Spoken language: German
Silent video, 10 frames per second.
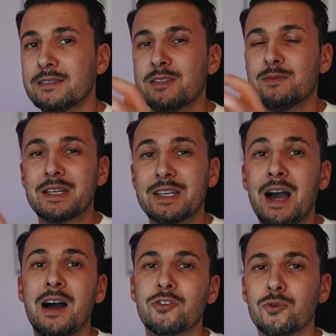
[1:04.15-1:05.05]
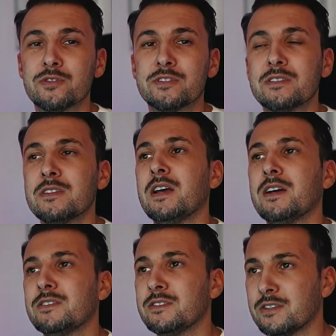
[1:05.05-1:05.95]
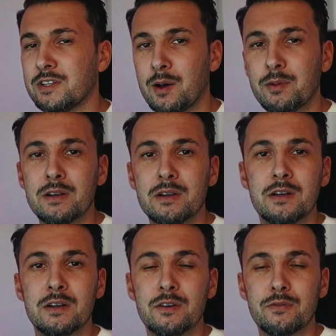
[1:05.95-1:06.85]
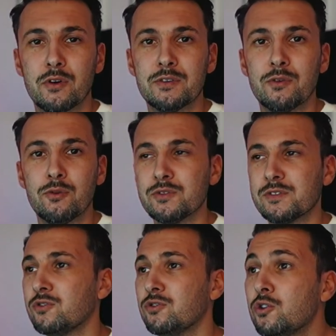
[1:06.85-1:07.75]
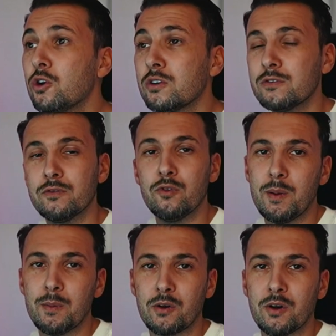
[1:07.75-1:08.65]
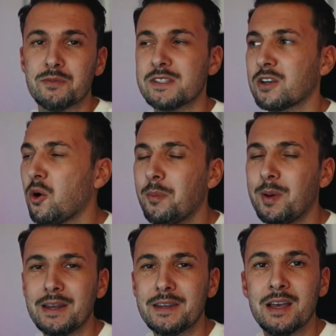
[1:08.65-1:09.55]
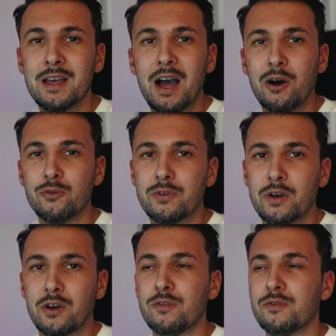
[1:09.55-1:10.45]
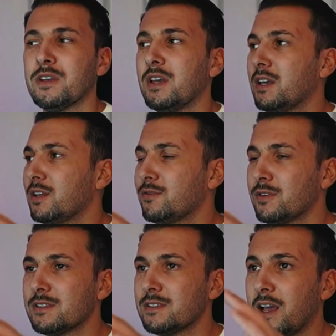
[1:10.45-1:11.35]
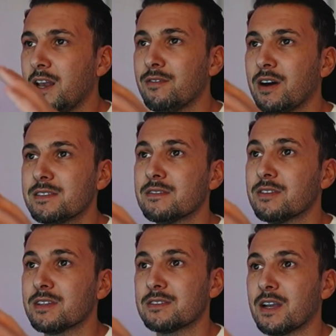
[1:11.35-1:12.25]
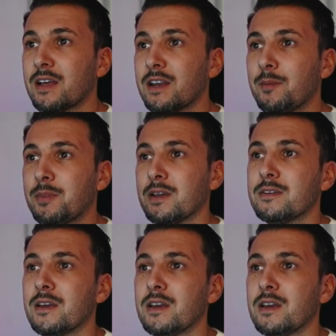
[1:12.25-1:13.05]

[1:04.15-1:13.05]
dass man Carhartt-Hosen, diese Double-Front-Hosen äh, nirgendwo mehr bekommt. Sie sind komplett ausverkauft. Ich finde es der helle Wahnsinn, was da gerade abgeht.